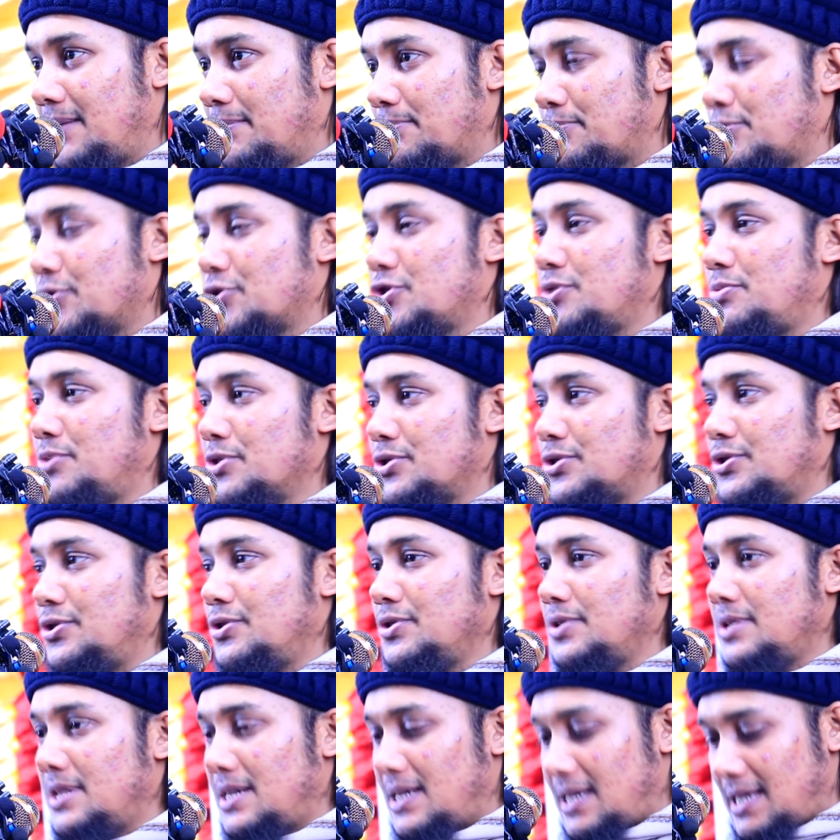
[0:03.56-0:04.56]
প্রথমত
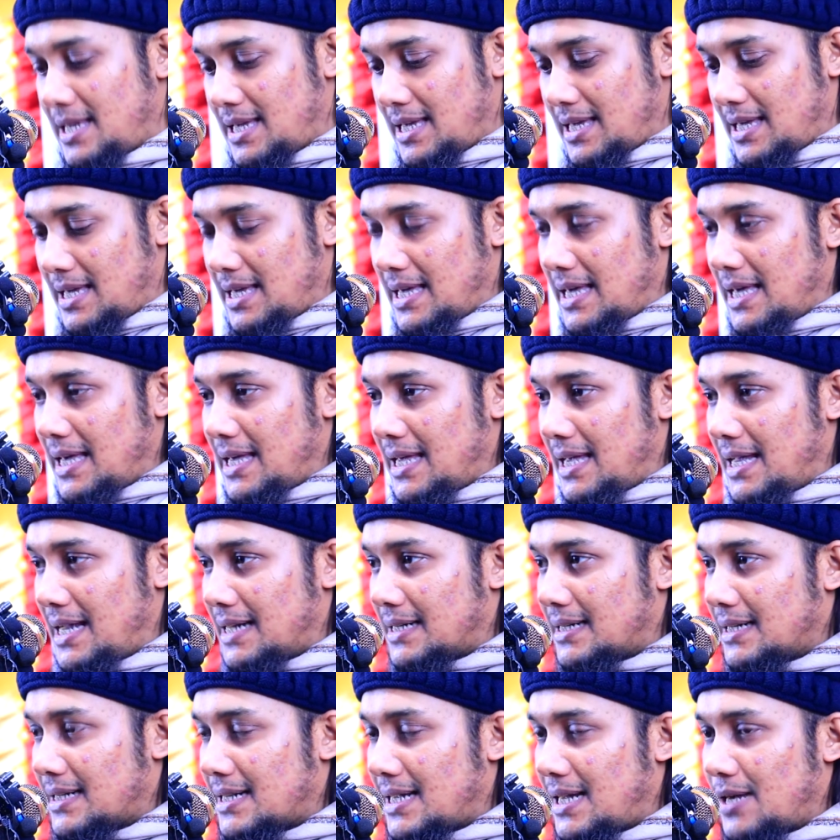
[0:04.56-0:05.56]

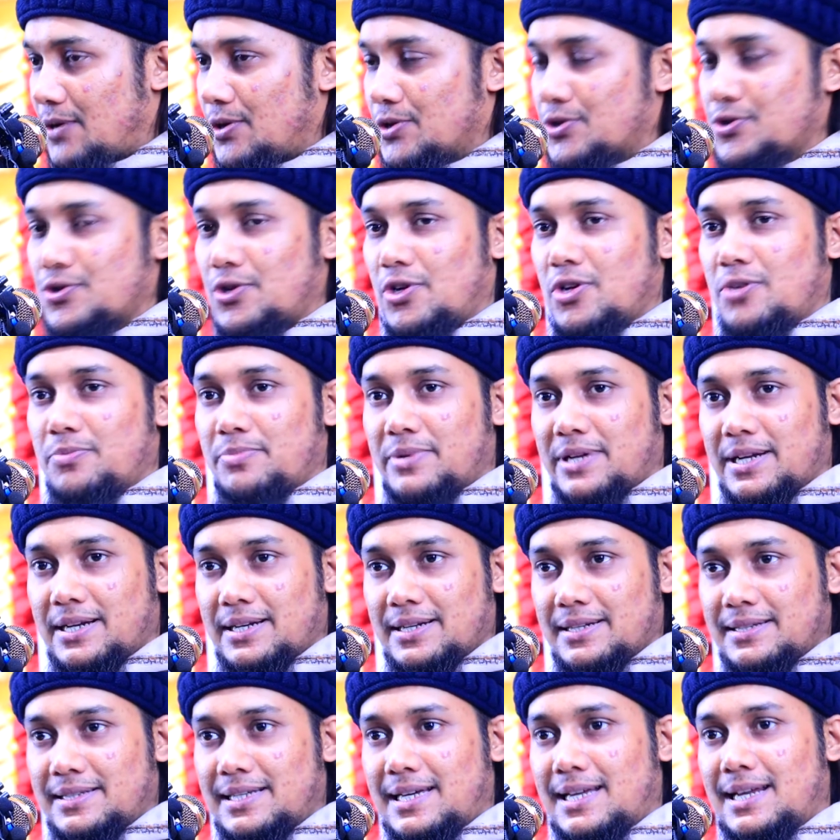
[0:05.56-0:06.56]
একটা কাগজ কলম নেন
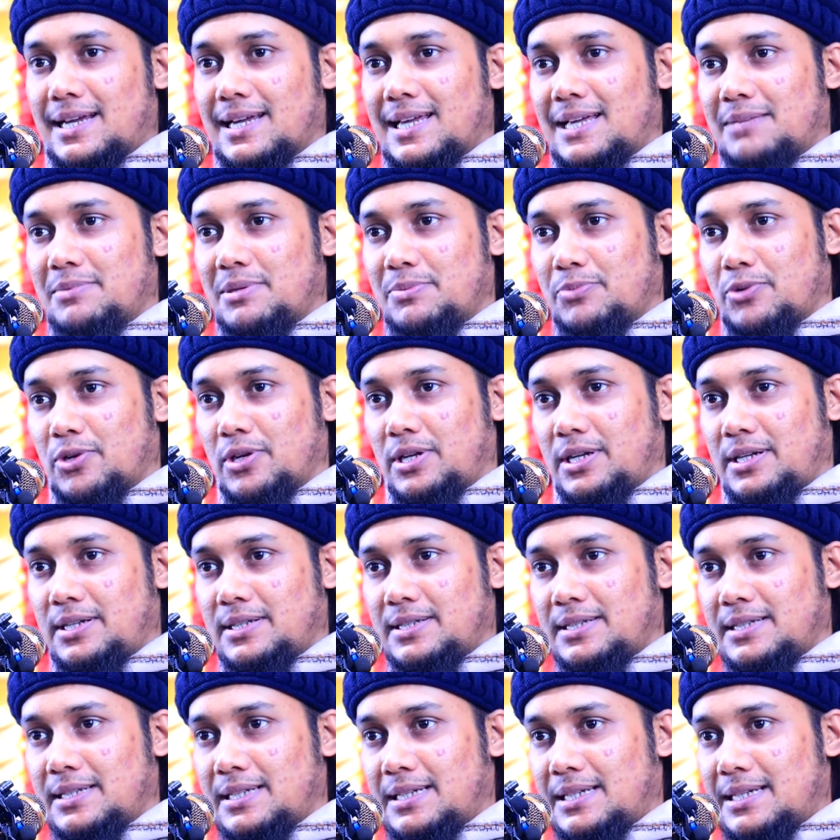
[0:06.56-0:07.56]
তার আগে আমি বলি
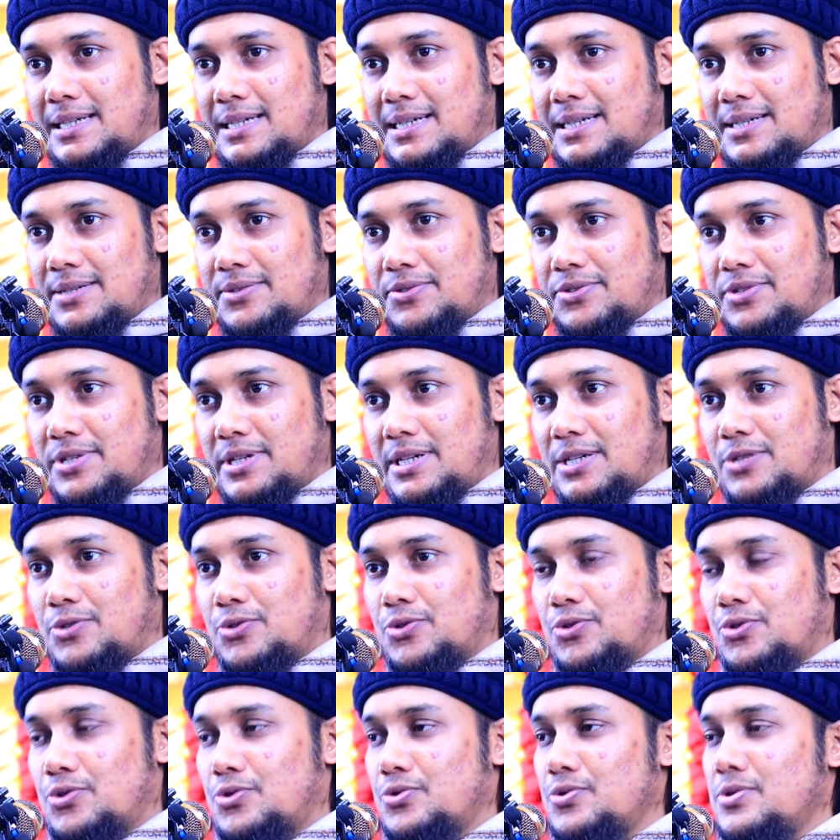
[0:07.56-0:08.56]
যে
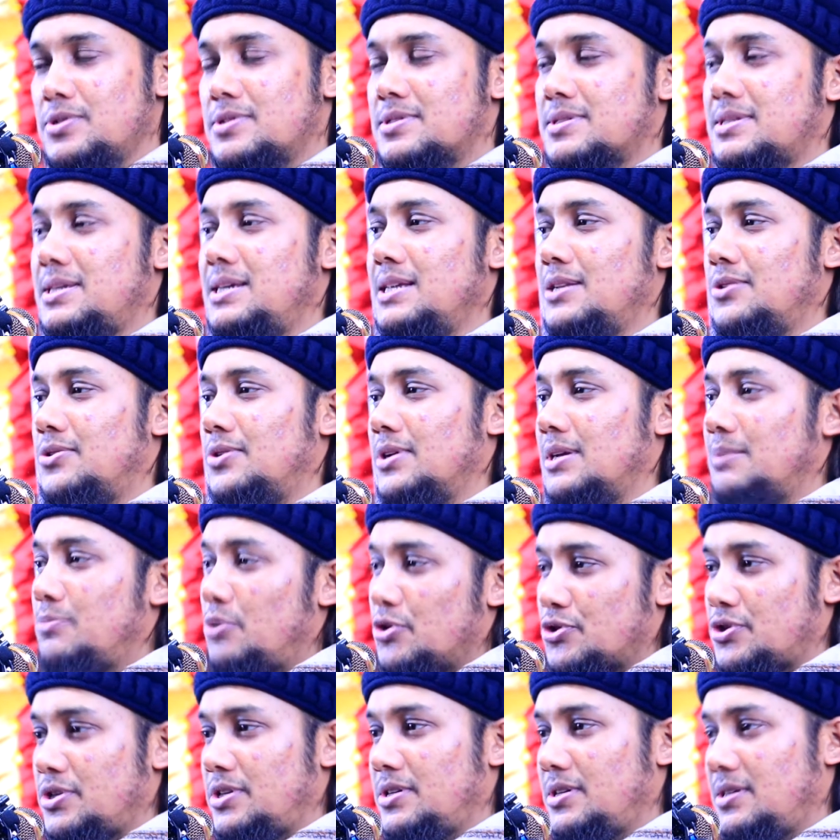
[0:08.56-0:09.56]
একটু স্থির হয়ে
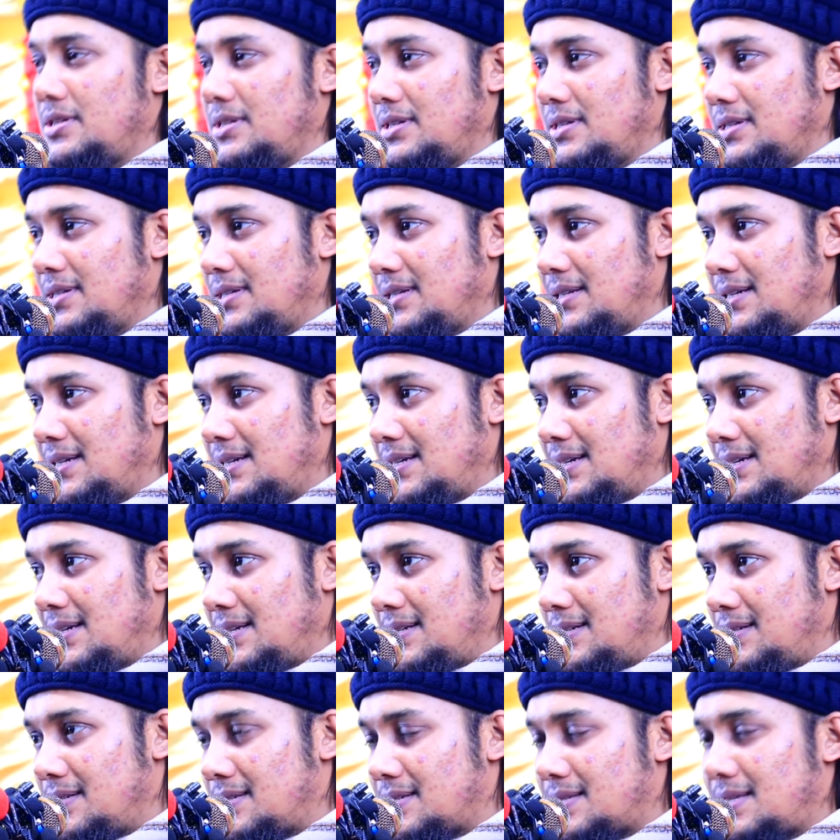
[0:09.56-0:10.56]
বসেন
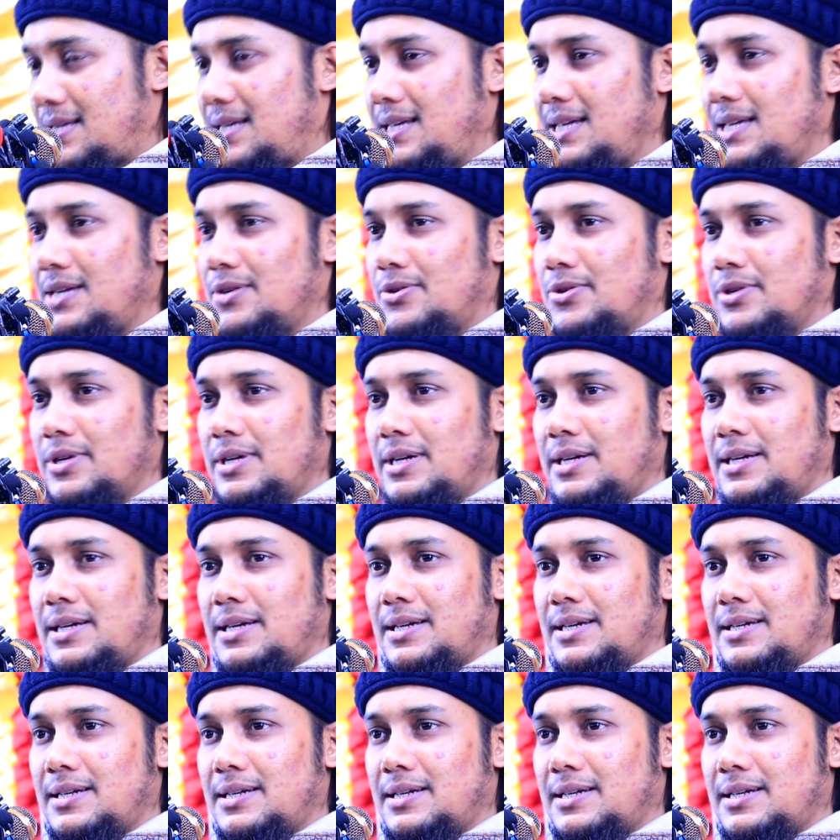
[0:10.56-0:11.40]
স্থির হয়ে